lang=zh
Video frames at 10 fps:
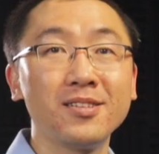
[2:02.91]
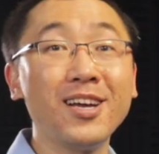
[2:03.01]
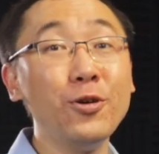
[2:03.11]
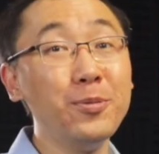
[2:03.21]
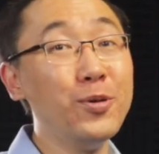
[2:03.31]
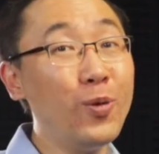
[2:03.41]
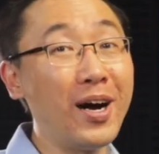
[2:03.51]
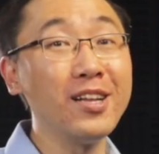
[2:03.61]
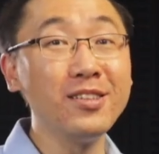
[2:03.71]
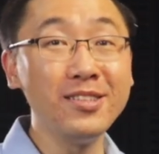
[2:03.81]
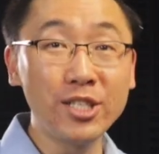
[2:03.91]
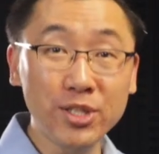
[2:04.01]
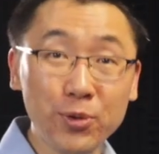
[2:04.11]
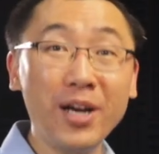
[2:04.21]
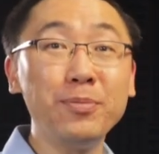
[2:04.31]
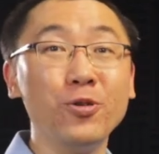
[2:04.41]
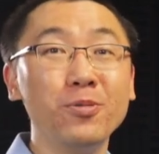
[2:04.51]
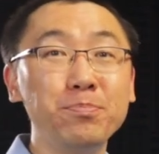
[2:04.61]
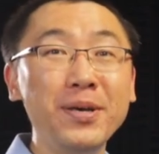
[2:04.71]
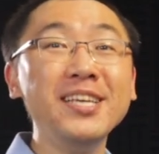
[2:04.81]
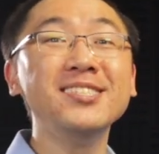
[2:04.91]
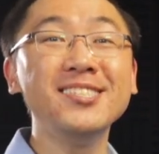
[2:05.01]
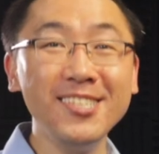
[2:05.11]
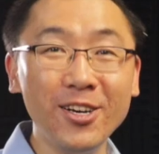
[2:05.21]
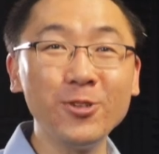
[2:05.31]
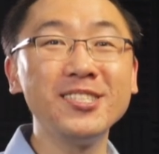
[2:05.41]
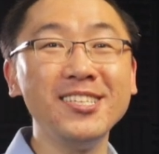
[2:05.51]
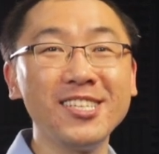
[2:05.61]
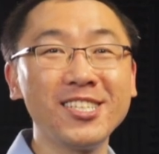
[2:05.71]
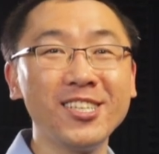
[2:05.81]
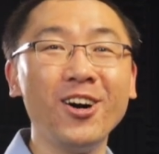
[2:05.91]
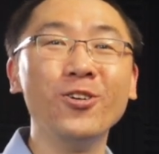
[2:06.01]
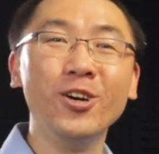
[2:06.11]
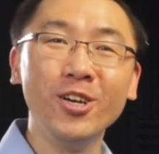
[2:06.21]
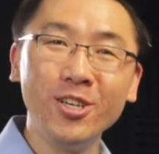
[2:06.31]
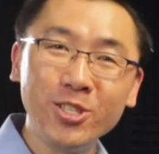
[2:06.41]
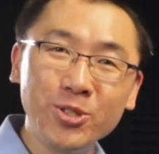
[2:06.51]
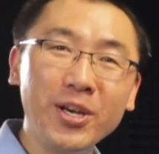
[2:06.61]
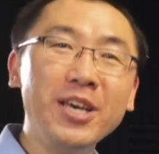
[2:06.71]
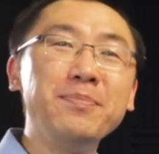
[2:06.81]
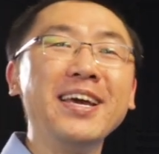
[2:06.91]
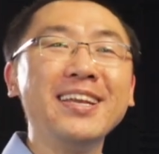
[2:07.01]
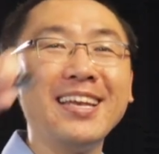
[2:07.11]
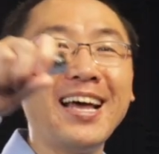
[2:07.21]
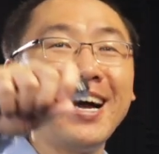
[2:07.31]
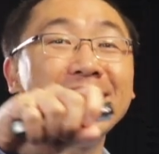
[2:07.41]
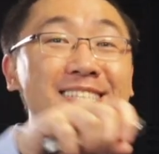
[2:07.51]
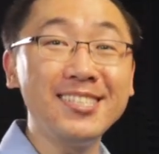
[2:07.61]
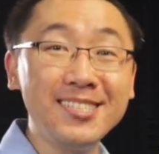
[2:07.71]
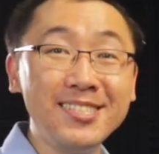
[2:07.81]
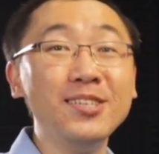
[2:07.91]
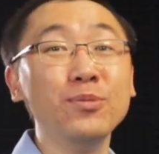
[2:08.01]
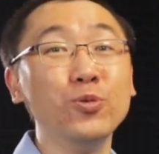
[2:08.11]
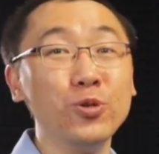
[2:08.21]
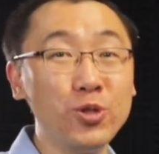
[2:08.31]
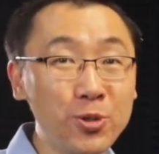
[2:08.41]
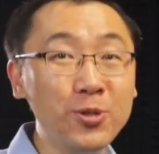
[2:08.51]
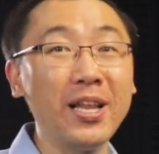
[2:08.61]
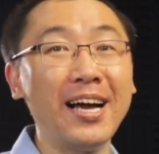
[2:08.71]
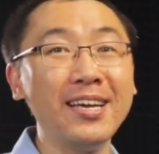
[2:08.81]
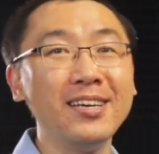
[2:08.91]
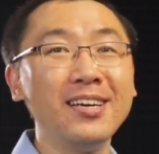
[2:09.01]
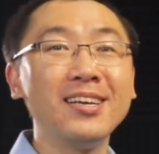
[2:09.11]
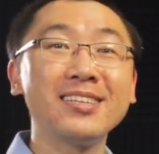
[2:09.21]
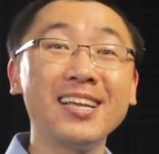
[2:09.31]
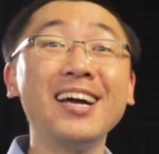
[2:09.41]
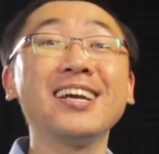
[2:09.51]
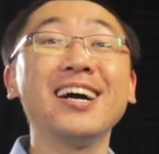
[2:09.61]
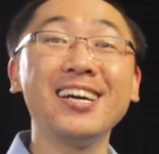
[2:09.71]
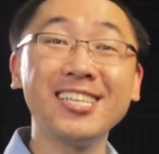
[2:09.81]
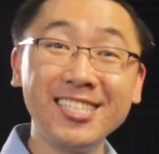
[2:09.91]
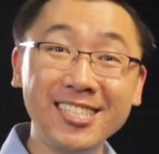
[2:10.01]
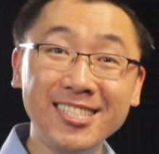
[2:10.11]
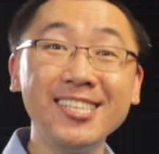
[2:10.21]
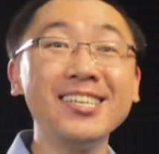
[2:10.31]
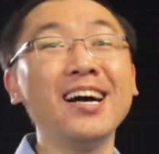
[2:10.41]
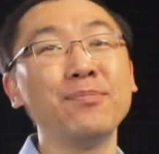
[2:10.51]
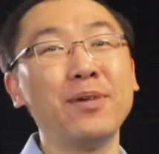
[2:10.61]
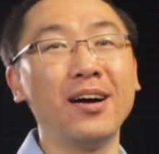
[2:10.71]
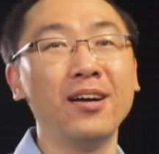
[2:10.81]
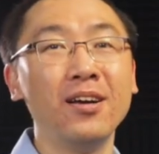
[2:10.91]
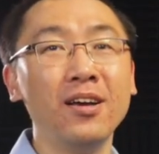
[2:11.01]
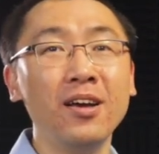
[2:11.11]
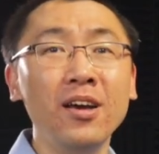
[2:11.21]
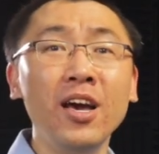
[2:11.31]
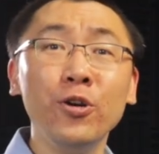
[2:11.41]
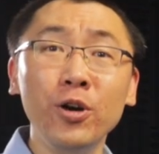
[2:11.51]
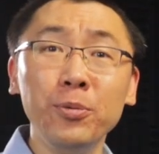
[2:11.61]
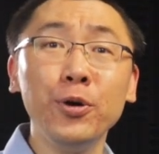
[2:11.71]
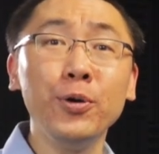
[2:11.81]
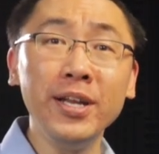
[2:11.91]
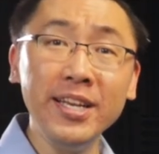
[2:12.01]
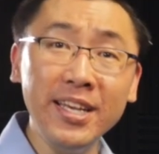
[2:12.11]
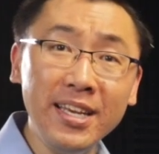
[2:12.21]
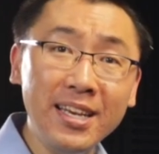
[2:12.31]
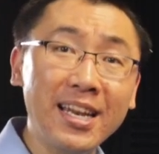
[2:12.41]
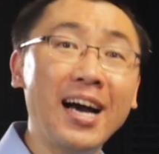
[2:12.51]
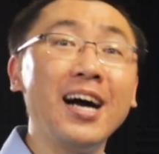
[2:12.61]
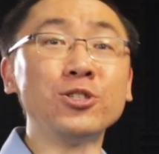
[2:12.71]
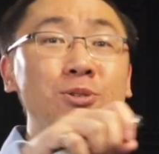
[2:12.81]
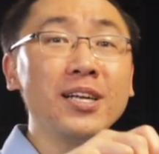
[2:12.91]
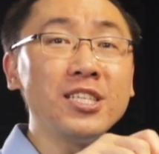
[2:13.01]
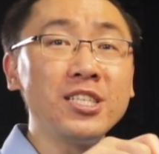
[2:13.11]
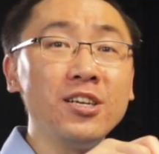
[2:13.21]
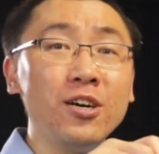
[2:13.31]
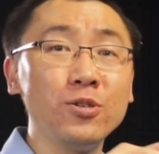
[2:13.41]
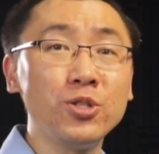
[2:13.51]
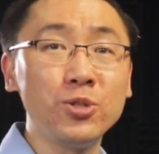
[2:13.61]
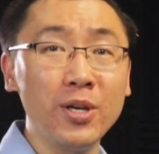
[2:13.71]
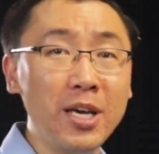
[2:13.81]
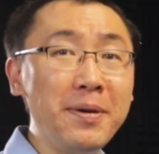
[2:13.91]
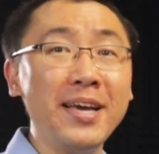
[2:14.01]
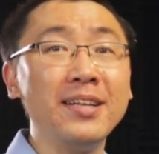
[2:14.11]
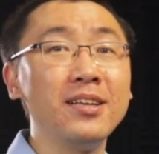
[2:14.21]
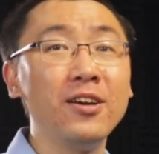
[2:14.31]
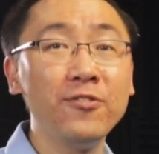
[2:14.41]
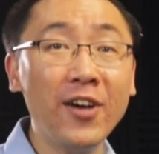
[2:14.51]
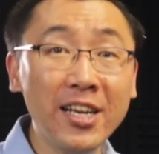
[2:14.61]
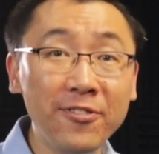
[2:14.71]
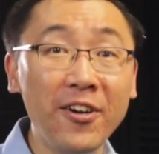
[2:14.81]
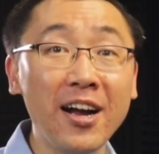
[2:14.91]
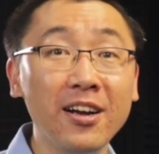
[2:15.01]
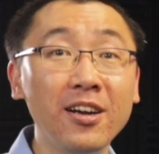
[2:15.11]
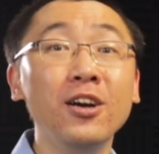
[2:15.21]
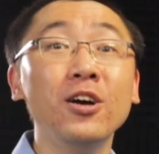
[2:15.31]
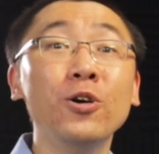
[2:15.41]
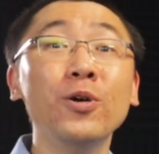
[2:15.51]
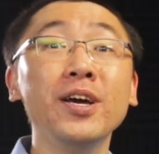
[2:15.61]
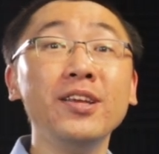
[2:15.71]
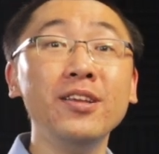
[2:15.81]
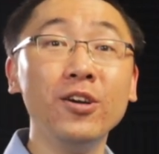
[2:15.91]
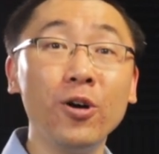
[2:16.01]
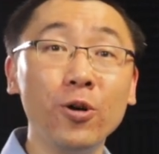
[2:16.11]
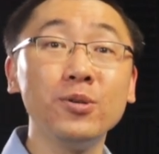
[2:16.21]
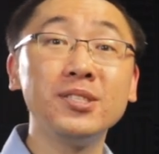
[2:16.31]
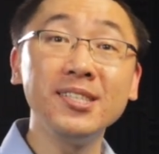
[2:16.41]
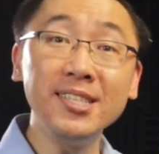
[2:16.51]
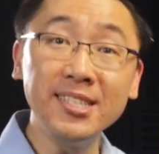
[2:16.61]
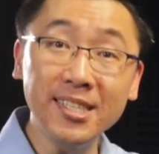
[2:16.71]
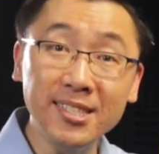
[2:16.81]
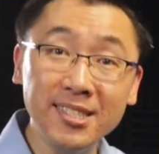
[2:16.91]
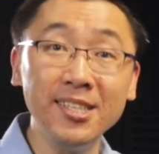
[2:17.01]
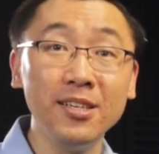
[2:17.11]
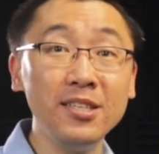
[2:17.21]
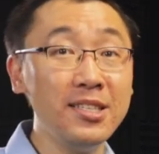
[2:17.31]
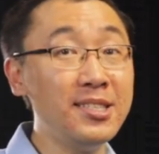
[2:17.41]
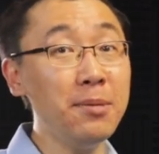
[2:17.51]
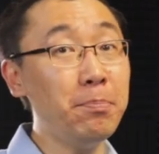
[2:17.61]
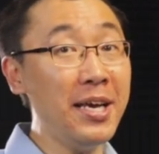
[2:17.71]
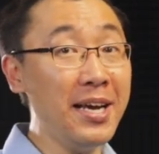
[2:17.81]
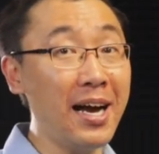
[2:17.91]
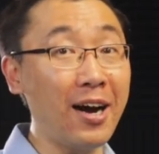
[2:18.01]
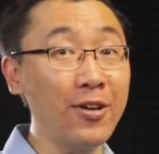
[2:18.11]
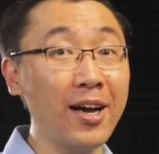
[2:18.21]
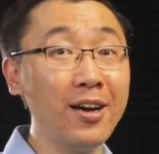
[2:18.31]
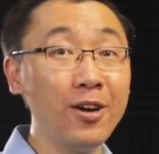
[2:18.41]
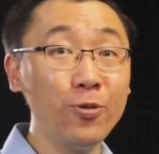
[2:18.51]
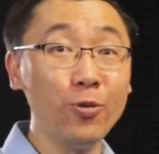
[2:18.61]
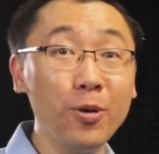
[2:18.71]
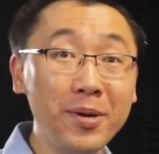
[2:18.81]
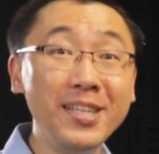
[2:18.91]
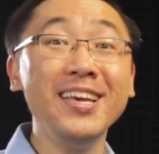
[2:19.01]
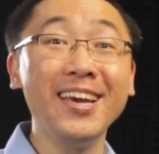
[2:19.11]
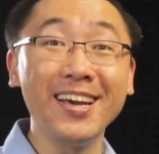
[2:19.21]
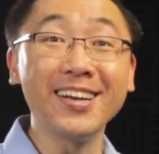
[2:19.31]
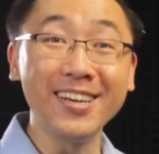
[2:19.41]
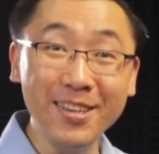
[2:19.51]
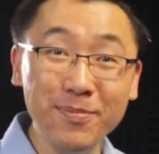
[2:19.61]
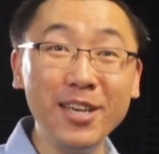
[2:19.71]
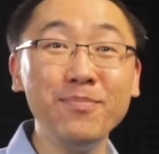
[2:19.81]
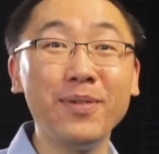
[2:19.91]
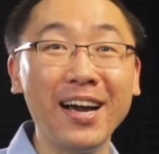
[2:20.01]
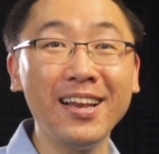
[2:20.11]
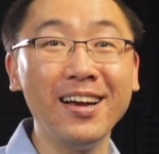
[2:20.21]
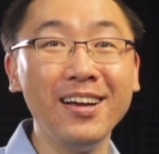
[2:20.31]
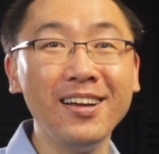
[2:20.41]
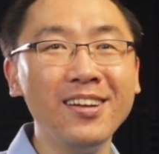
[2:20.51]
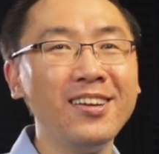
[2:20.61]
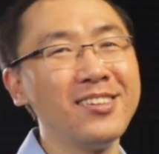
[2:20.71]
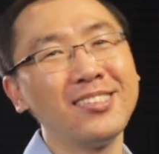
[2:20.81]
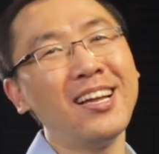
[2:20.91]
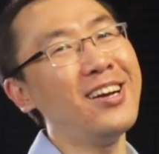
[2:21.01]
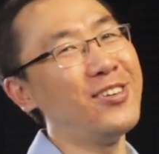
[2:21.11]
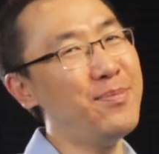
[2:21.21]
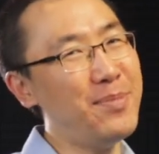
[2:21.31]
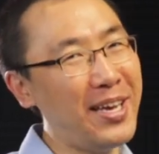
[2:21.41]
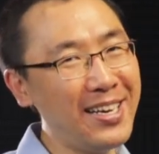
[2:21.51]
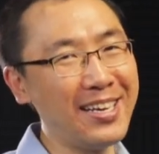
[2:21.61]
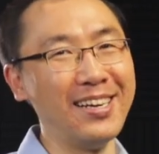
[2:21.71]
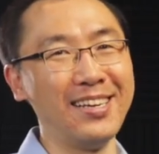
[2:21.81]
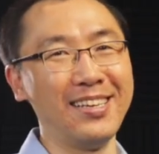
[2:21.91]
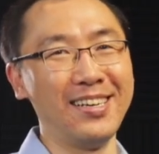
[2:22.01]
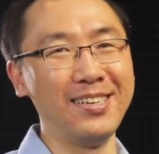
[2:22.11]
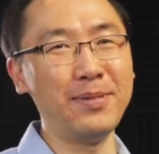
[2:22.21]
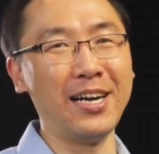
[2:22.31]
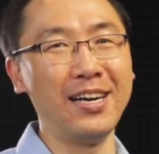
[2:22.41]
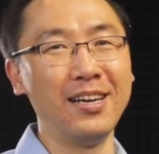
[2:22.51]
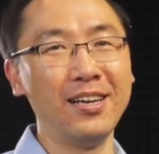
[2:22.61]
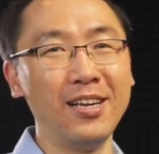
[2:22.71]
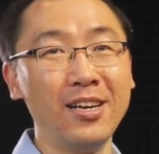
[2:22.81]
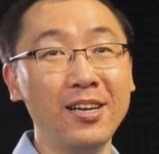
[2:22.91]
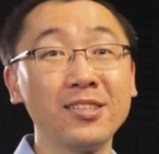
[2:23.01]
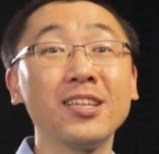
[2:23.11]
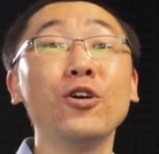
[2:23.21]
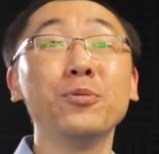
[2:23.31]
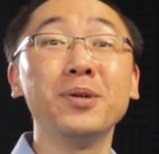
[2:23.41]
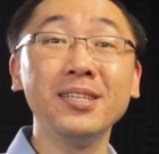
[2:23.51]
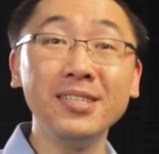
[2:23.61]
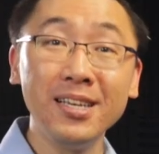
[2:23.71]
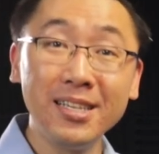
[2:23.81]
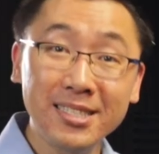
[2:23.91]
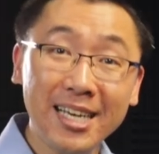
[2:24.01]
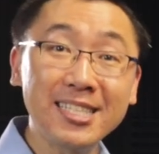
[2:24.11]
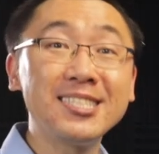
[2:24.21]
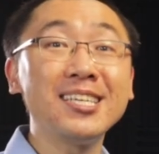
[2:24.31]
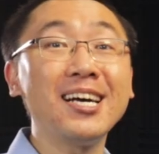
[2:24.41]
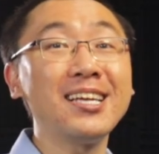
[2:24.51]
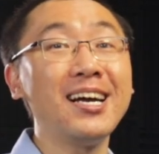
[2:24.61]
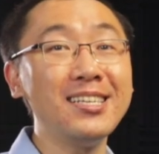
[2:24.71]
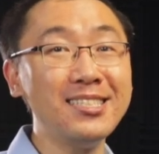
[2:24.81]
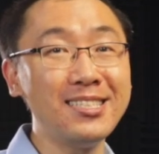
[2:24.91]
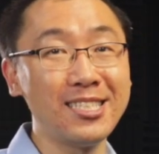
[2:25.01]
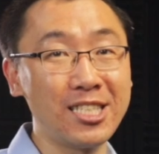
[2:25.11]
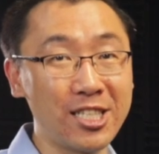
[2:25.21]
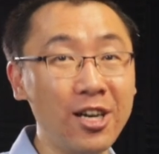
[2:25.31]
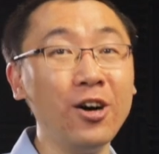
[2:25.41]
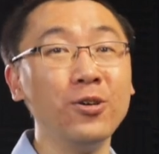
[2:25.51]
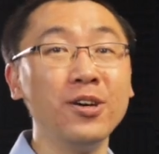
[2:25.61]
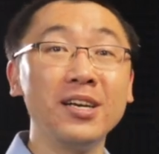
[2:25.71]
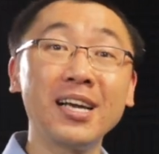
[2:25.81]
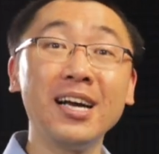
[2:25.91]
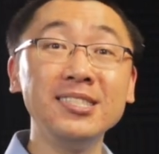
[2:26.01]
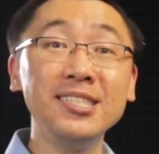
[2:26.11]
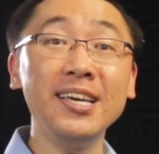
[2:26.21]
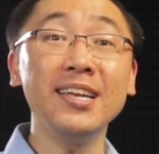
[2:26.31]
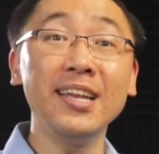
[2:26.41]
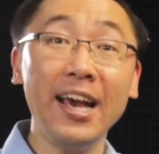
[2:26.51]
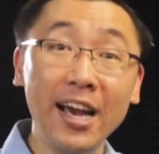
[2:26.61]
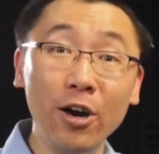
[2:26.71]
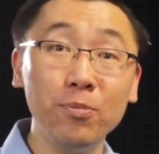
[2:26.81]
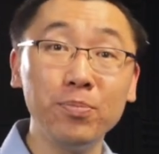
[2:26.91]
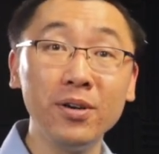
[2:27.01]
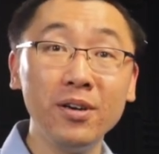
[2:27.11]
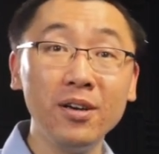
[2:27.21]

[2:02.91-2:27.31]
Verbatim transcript: 当我们玩 Scrabble 拼字游戏的时候，随便拿一些字母出来，大概是这样吧。哎，会不会你拿出来的时候随便放一放，会有这一些字已经拼好了？我们也可以明白了。当然没可能吧。当我们在沙滩的时候看见 Help。